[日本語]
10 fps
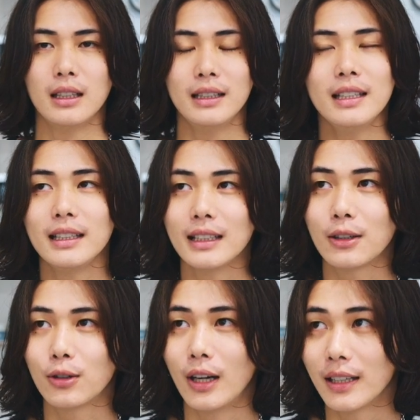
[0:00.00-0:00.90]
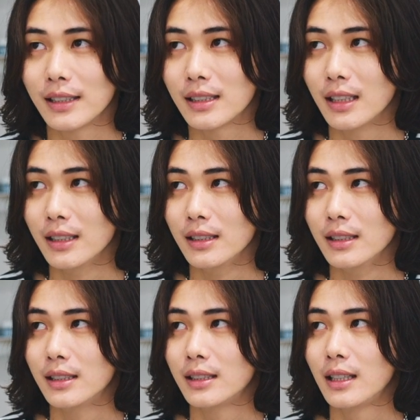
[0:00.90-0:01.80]
に結構話した
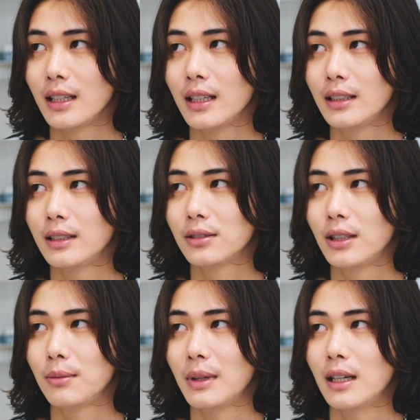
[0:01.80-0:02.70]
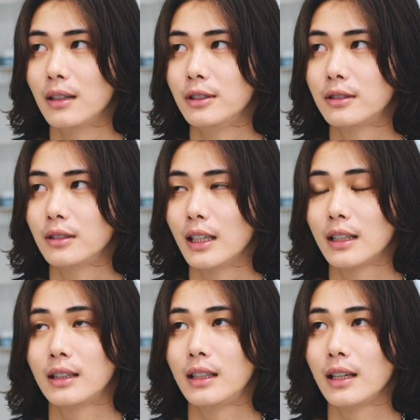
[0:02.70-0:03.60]
りしてでそれをまあウィッグでやっ
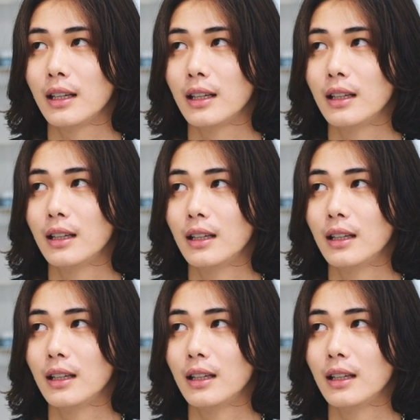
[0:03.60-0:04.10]
て